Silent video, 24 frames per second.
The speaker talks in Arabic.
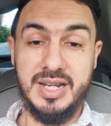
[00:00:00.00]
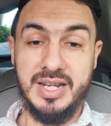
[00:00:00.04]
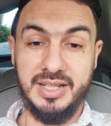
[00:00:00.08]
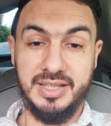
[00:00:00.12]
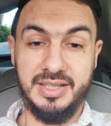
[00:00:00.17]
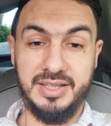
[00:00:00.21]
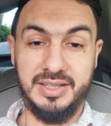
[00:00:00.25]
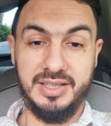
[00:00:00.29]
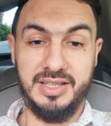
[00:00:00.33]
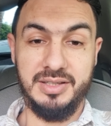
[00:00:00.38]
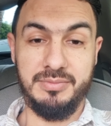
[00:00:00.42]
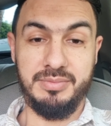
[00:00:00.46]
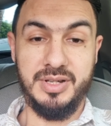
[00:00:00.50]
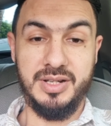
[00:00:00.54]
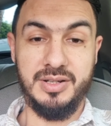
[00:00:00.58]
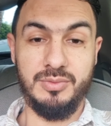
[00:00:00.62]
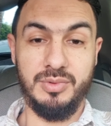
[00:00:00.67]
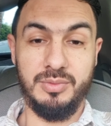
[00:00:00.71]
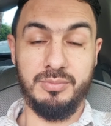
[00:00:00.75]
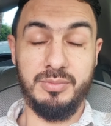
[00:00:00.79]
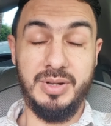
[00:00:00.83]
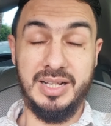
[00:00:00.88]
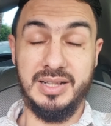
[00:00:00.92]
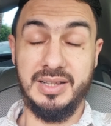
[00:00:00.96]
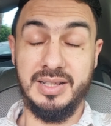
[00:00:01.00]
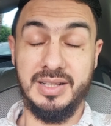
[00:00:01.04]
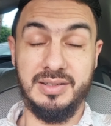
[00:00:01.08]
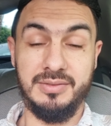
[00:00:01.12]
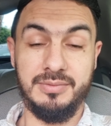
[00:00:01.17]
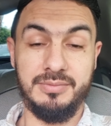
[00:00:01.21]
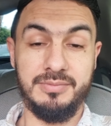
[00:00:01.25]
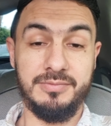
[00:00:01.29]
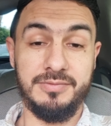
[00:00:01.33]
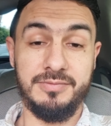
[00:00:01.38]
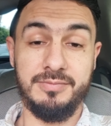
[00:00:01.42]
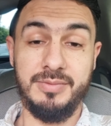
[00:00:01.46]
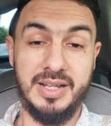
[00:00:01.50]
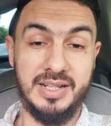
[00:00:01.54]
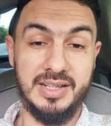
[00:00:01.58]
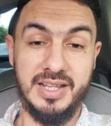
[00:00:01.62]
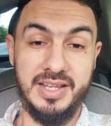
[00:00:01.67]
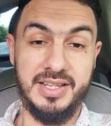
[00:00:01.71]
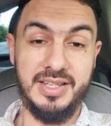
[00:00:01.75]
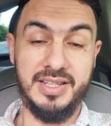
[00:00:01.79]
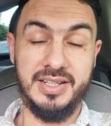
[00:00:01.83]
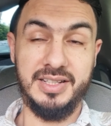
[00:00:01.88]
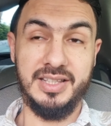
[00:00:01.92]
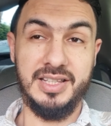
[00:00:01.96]
لكن كيبان بعض بعض
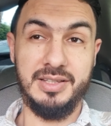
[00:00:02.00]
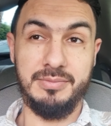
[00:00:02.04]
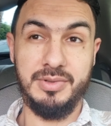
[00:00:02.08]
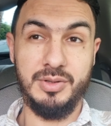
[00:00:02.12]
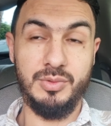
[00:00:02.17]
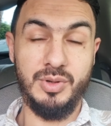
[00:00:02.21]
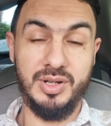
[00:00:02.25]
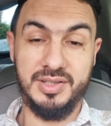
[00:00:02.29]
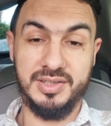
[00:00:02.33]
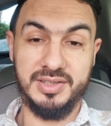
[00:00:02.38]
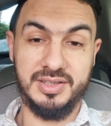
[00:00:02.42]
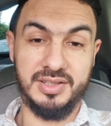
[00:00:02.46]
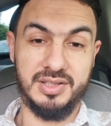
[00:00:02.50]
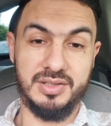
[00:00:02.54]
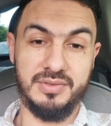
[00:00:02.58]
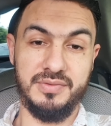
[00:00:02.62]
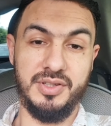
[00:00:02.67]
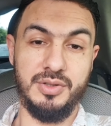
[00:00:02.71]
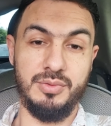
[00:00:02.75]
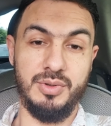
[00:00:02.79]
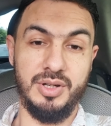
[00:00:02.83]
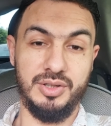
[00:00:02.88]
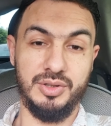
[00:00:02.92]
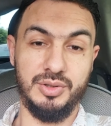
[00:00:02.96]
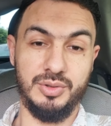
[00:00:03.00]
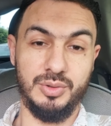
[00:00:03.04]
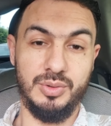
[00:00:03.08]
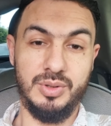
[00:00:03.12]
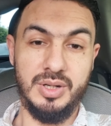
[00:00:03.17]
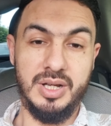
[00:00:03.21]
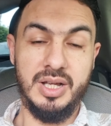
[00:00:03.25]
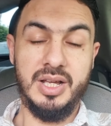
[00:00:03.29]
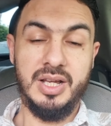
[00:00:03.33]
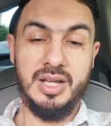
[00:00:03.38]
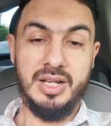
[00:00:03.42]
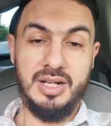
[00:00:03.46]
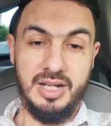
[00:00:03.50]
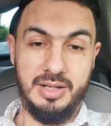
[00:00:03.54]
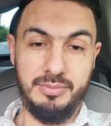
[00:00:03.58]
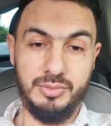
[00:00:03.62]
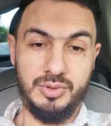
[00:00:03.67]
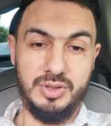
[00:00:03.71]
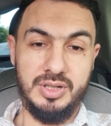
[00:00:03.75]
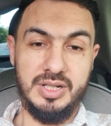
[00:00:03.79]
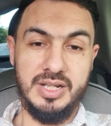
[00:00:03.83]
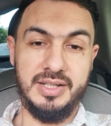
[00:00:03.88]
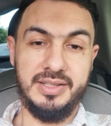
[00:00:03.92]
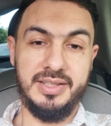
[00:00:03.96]
الاحيان كيبان واحد السرجم فيه واحد الضوء الحمد
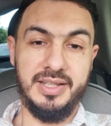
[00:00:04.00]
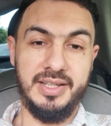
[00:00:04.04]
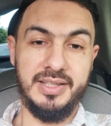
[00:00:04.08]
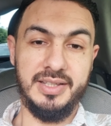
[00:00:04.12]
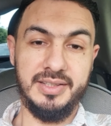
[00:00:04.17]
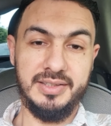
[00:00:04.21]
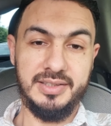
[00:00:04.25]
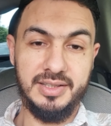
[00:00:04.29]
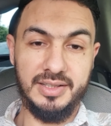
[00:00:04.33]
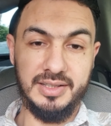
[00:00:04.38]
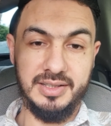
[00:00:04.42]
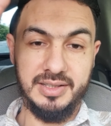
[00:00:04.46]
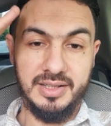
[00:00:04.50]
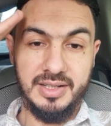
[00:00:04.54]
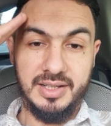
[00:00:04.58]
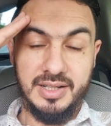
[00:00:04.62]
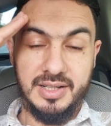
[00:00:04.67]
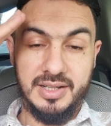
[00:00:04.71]
لله تحياتي